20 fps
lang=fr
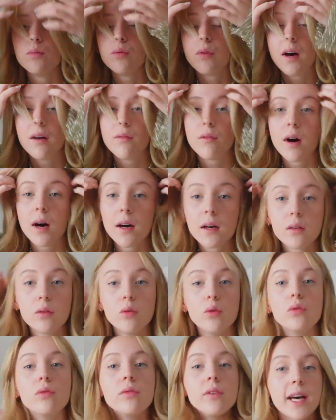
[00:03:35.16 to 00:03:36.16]
pour avoir
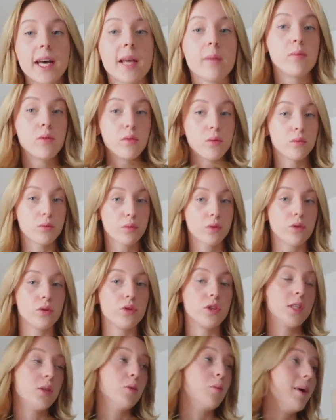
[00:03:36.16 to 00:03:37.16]
le vrai blond que
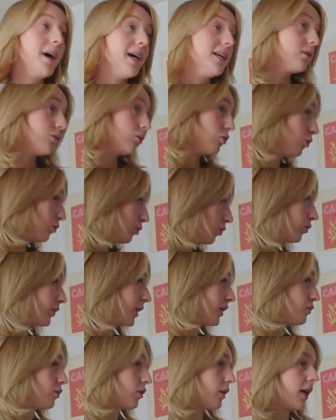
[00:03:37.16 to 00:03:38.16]
j'ai de base, le blond
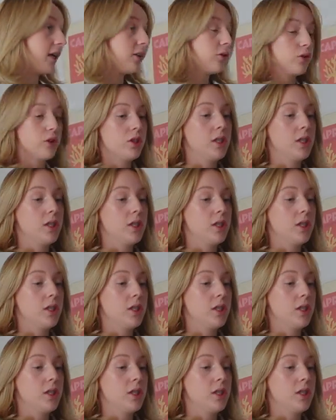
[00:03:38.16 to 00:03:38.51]
naturel que